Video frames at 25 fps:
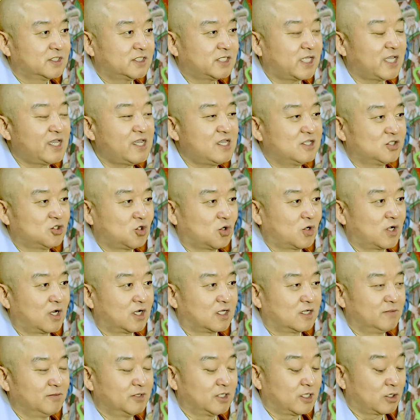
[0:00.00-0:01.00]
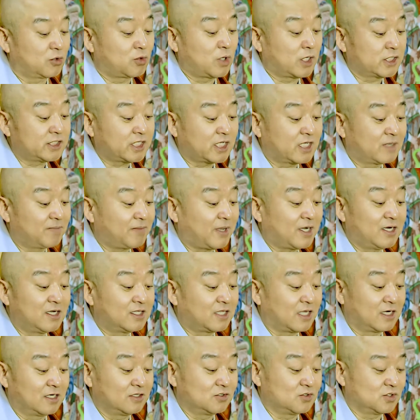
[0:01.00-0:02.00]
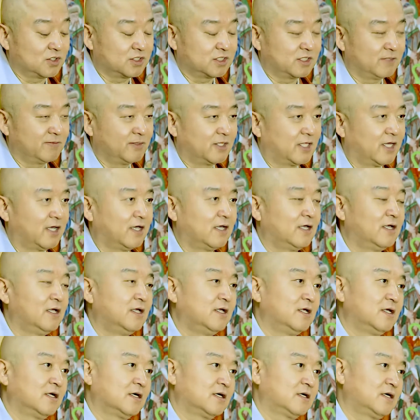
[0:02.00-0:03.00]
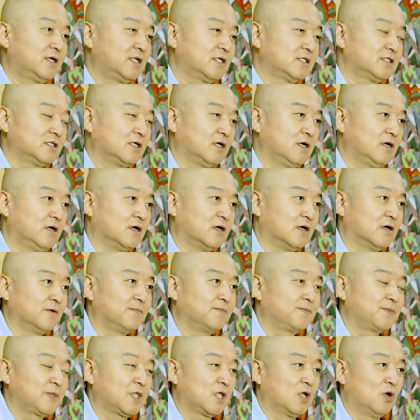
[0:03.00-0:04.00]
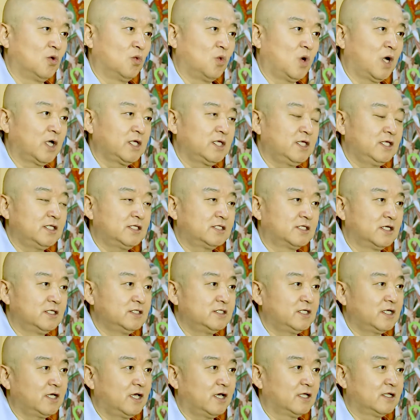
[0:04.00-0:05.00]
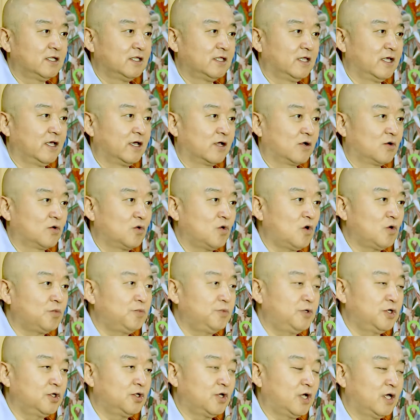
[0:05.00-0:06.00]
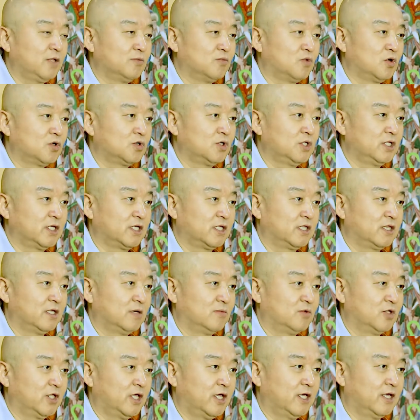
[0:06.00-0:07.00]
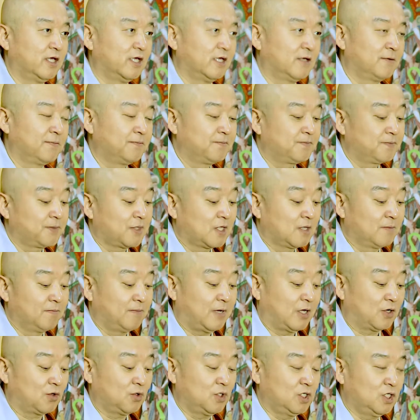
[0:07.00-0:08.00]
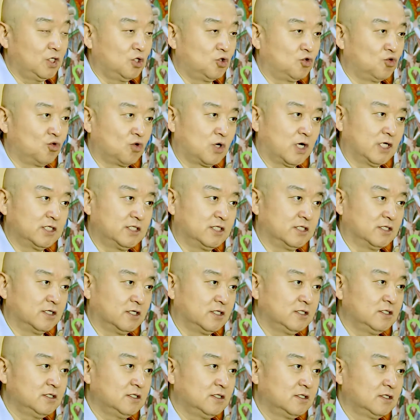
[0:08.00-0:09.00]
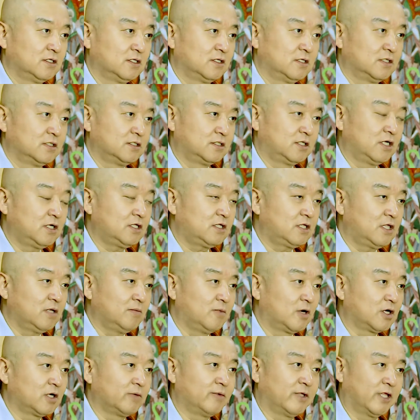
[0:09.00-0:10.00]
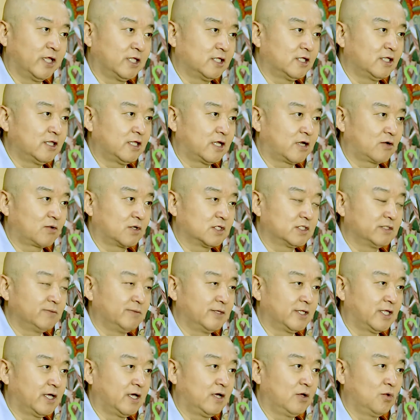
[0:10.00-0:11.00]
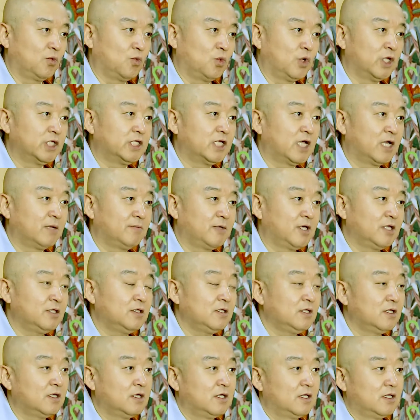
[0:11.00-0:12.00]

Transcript: 차에 속할 겁니다. 굉장히 빨리 달릴 수 있습니다. 그래서 왕이 전쟁하는데 꼭 필요한 물건이기 때문에 바로 이 두 가지는 절대 먹으면 안 된다고 했습니다. 왜냐하면